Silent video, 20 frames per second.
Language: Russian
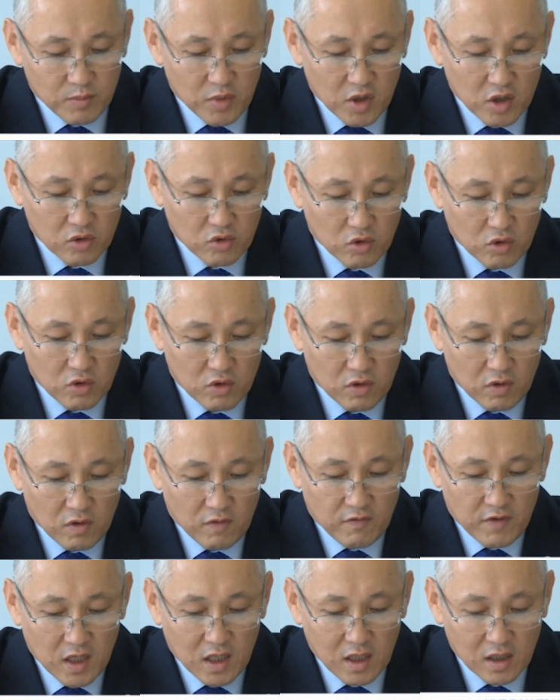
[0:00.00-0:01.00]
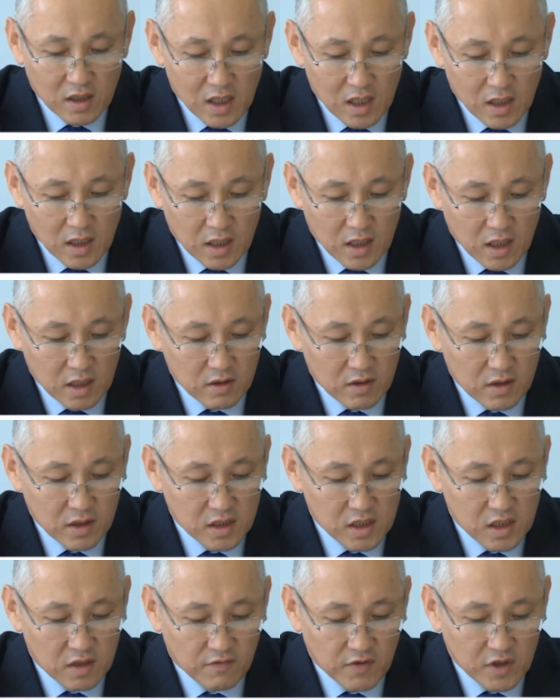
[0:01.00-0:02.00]
по итогу в региональный кадровый
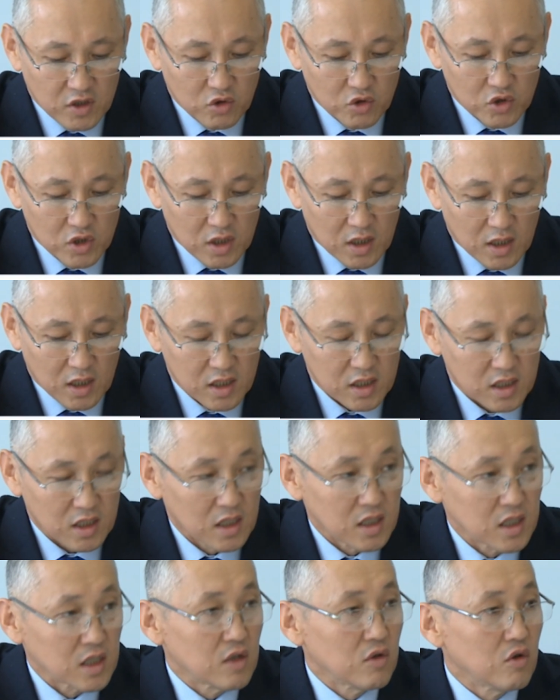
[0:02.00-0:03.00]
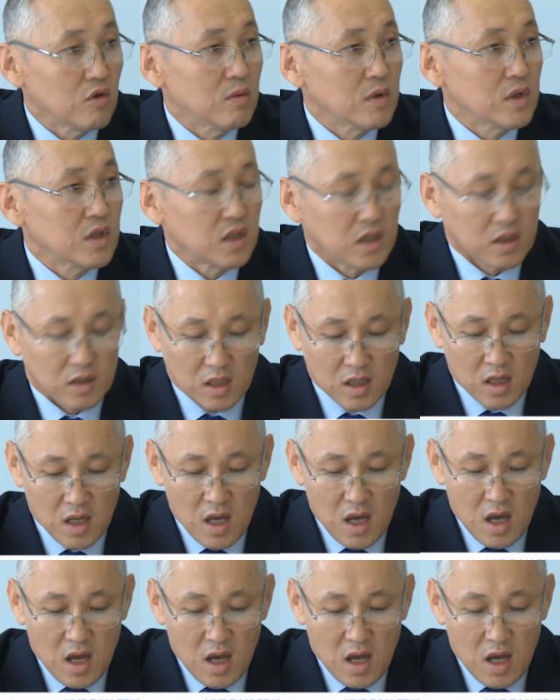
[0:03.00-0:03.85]
резерв Восточно-Казахстанской области –